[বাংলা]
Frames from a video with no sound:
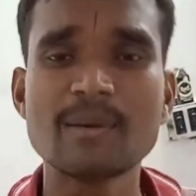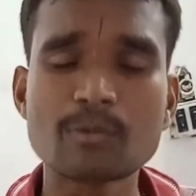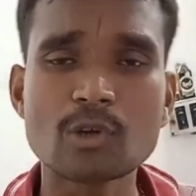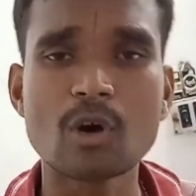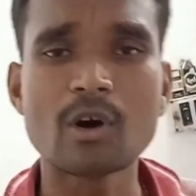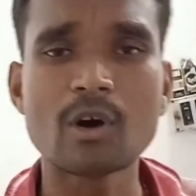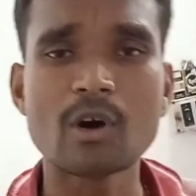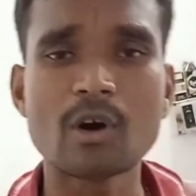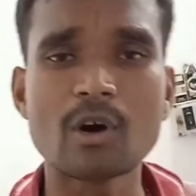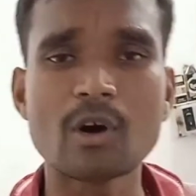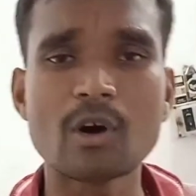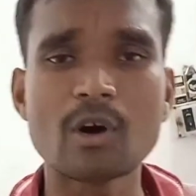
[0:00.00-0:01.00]
দিও না বলো দু
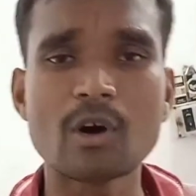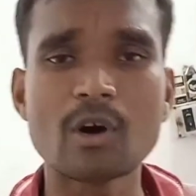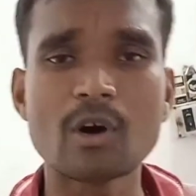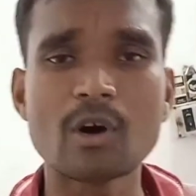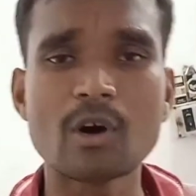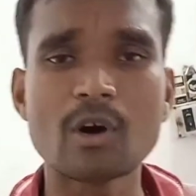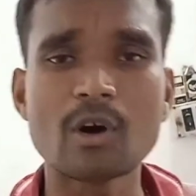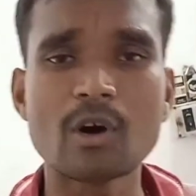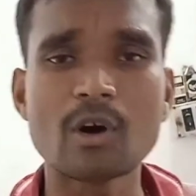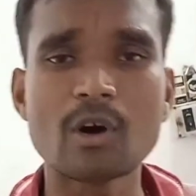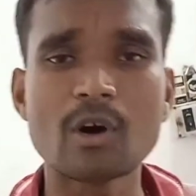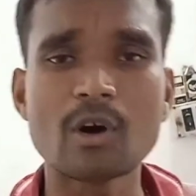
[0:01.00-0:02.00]
তিনবার পরে দেবো
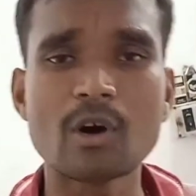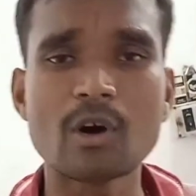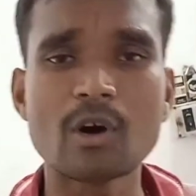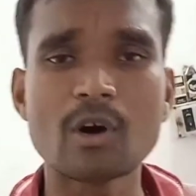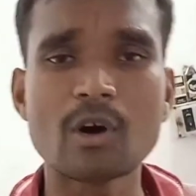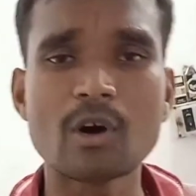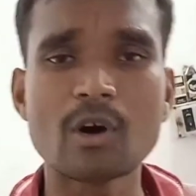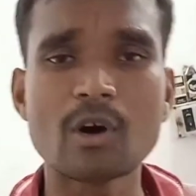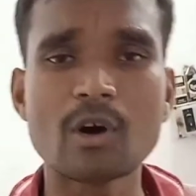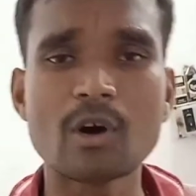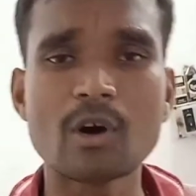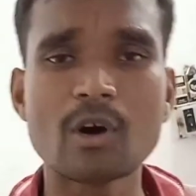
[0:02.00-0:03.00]
ও দু তিনবার
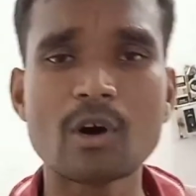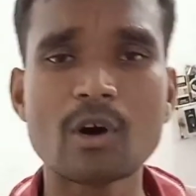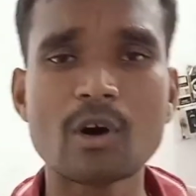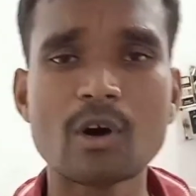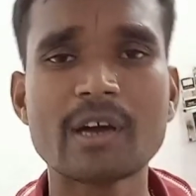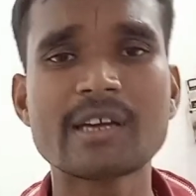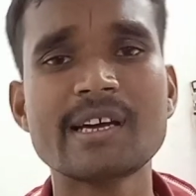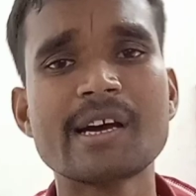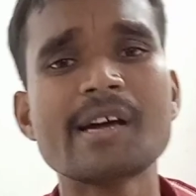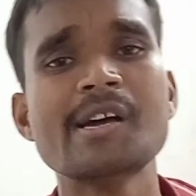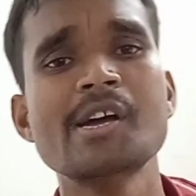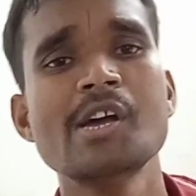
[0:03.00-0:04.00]
বলার পরে ক্ষিপ্ত হয়ে
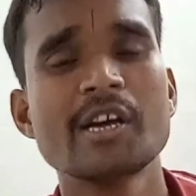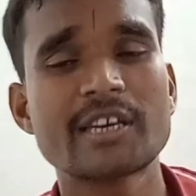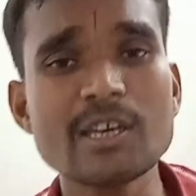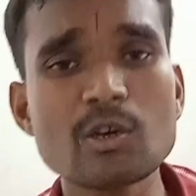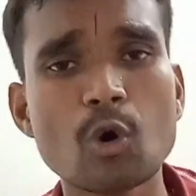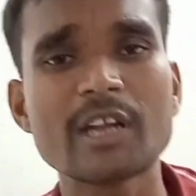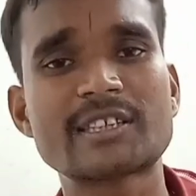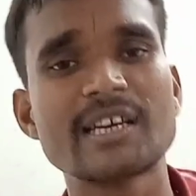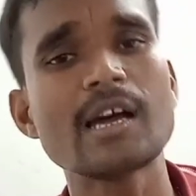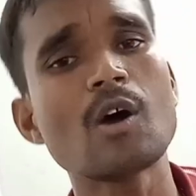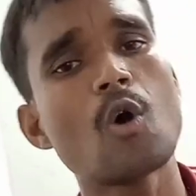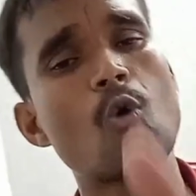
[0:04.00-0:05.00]
গিয়ে কি
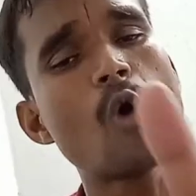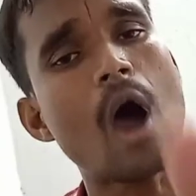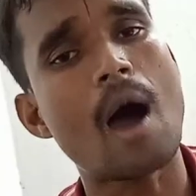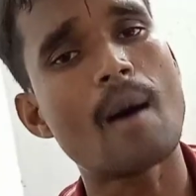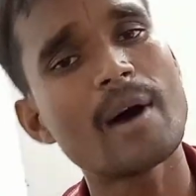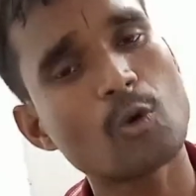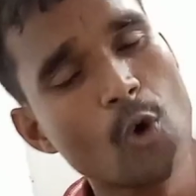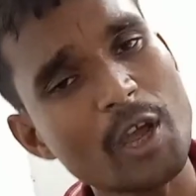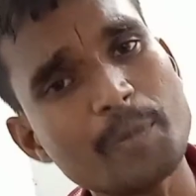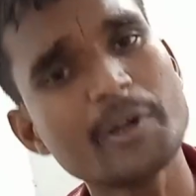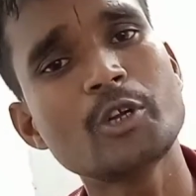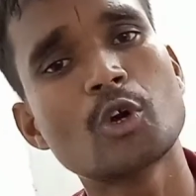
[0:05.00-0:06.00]
করেছে ও আমার
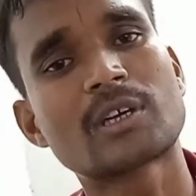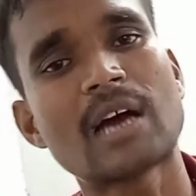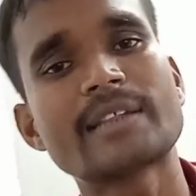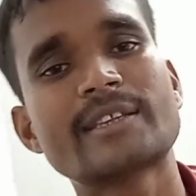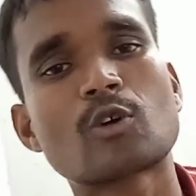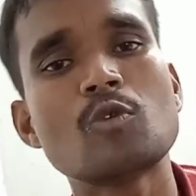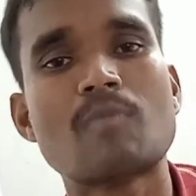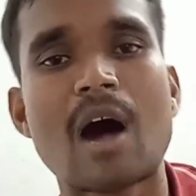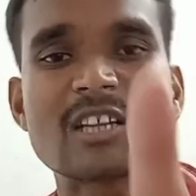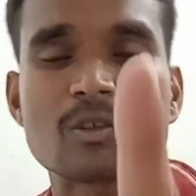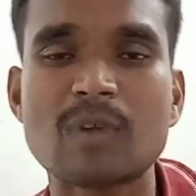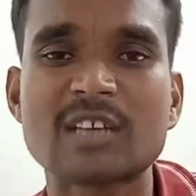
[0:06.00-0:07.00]
ওই ভিডিওটা দেখুন
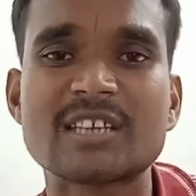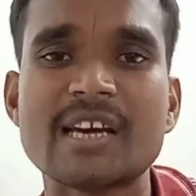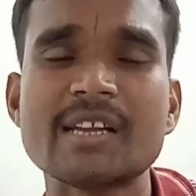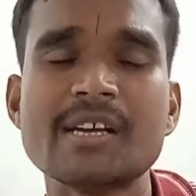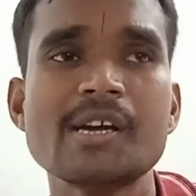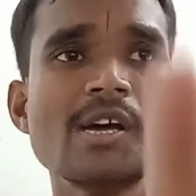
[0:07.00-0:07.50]
মার্চ মাসের